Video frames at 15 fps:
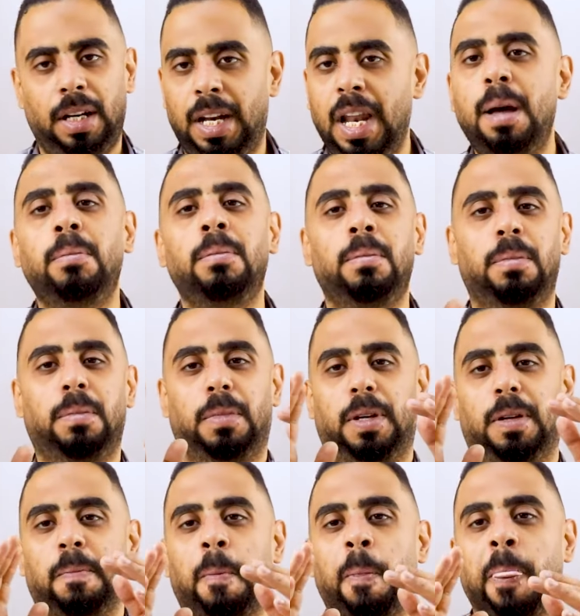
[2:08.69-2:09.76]
لم
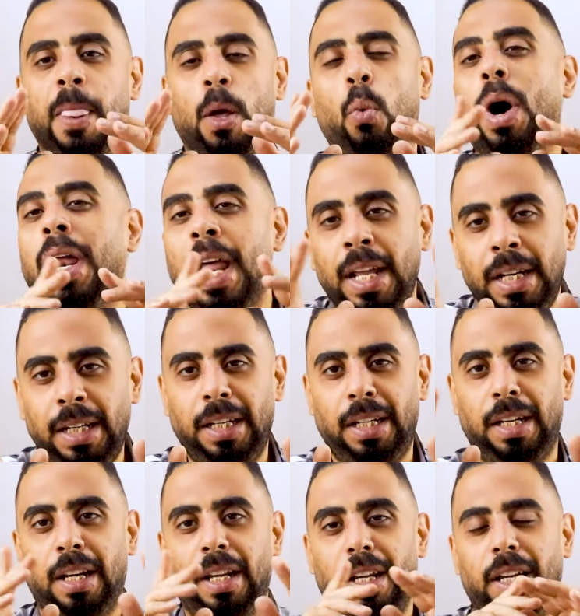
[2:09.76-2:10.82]

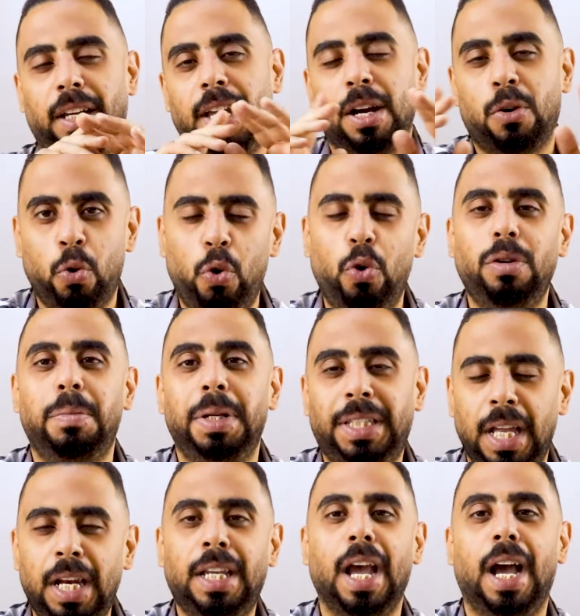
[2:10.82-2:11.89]
ولن يكون
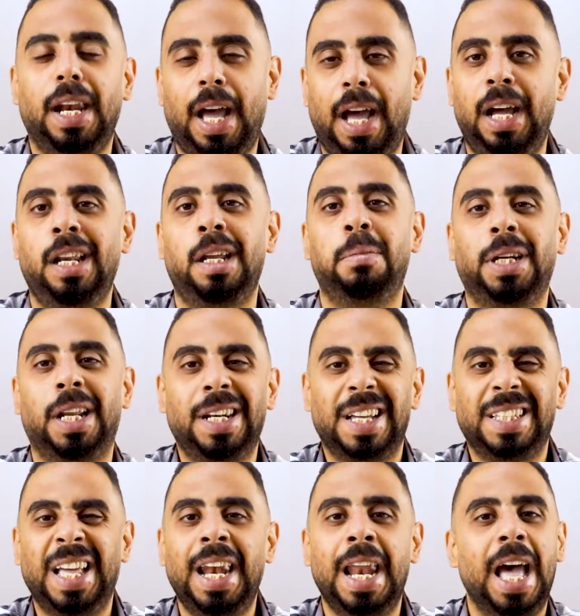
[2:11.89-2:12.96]
بتلك الحالة من
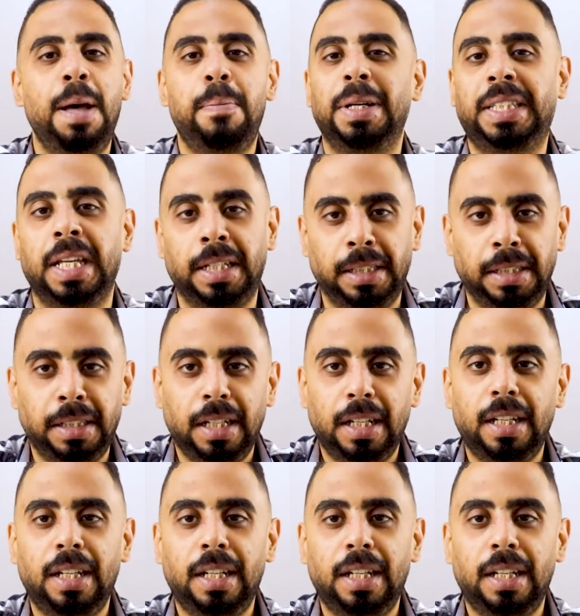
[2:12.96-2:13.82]
الندالة أبدا